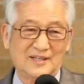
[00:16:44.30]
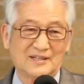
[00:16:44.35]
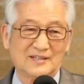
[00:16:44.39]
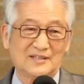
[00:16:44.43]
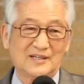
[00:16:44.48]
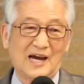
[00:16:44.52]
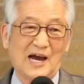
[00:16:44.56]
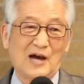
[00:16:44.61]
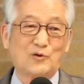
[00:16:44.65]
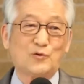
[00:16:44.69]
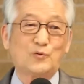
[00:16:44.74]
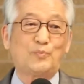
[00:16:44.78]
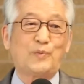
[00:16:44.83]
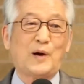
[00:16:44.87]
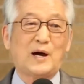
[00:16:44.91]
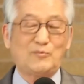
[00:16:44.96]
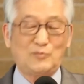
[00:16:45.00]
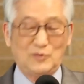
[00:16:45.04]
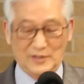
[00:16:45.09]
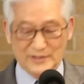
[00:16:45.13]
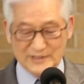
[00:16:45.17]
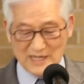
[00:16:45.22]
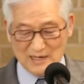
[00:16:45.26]

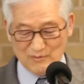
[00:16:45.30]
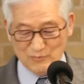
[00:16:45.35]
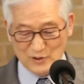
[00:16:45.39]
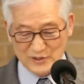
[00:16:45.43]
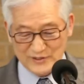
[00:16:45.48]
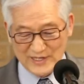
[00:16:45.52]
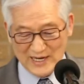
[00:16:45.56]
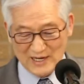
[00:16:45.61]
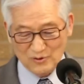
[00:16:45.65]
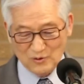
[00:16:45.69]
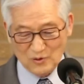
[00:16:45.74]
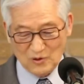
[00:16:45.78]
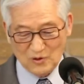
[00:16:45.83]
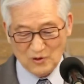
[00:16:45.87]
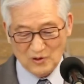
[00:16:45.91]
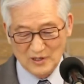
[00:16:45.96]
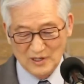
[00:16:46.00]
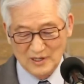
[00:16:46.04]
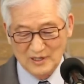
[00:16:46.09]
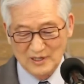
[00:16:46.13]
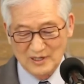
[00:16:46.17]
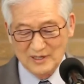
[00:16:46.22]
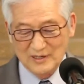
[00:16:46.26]
하룻밤을 잠을 자고
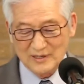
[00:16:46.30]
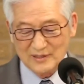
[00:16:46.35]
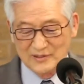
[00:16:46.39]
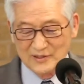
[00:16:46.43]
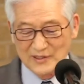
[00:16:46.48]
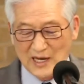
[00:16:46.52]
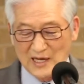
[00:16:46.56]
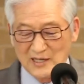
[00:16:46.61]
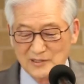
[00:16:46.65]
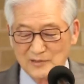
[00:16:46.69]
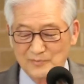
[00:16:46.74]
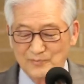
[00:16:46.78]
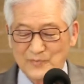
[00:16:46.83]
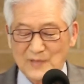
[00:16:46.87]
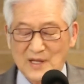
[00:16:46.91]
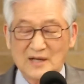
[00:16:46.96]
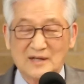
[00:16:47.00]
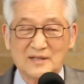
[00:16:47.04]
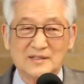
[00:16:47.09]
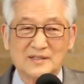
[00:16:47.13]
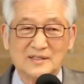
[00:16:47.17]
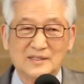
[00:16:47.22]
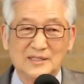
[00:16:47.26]
그 다음
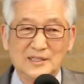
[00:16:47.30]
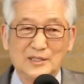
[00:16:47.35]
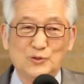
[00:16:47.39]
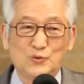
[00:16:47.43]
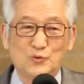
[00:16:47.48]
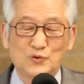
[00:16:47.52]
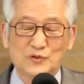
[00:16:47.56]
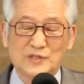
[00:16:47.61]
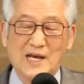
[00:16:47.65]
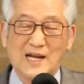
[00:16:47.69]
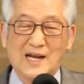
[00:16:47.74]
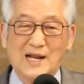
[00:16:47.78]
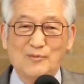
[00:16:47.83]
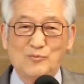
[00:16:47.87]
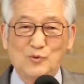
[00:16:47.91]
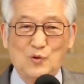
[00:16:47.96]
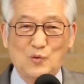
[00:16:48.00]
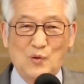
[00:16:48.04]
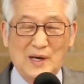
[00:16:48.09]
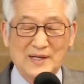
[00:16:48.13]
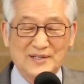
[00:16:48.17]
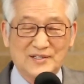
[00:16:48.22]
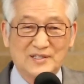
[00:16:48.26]
날 이 두 사람이
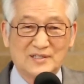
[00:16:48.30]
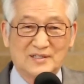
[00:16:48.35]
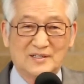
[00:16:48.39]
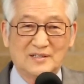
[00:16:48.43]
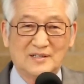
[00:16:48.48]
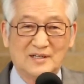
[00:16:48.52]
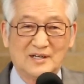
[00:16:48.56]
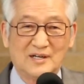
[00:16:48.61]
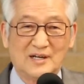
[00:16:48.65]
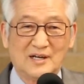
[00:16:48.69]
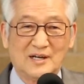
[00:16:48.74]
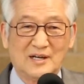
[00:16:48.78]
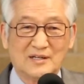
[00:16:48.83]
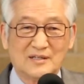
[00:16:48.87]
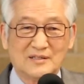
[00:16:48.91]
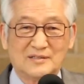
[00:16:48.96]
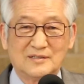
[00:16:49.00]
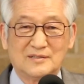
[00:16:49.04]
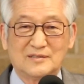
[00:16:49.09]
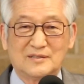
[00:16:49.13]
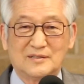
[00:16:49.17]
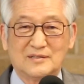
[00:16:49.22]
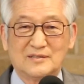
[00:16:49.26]
와서
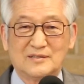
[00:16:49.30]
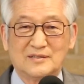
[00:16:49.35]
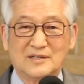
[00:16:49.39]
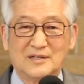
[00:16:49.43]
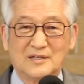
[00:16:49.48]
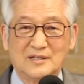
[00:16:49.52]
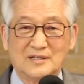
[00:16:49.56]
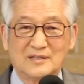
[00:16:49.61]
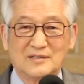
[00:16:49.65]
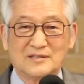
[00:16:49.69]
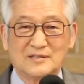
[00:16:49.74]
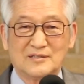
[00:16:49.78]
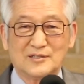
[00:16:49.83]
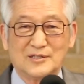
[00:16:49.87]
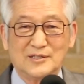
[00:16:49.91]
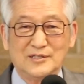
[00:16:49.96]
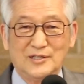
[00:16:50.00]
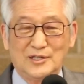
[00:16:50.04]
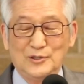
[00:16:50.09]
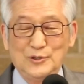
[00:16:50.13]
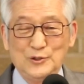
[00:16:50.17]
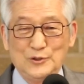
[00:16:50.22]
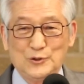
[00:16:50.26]
그
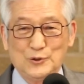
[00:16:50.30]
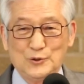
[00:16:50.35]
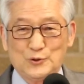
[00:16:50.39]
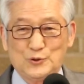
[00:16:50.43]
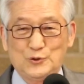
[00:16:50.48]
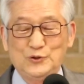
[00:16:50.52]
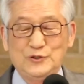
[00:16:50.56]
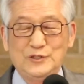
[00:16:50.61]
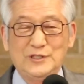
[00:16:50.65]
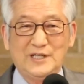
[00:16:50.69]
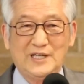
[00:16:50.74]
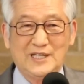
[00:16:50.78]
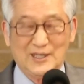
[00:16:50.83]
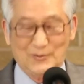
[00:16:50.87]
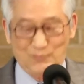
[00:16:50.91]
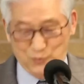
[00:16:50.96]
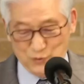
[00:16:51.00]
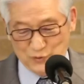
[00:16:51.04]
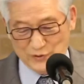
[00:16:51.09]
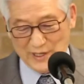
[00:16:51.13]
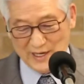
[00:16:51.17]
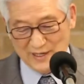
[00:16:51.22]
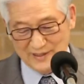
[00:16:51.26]
여인숙 어, 주인에게
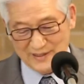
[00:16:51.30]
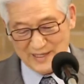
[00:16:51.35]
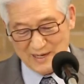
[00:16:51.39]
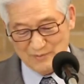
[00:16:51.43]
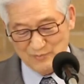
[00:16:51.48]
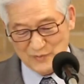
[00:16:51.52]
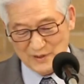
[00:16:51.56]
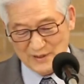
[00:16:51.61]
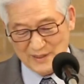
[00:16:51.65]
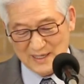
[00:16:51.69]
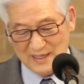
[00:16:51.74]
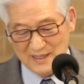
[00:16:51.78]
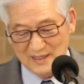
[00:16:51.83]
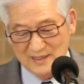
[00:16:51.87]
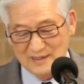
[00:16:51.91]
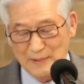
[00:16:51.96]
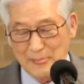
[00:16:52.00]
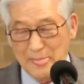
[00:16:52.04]
부탁을 합니다.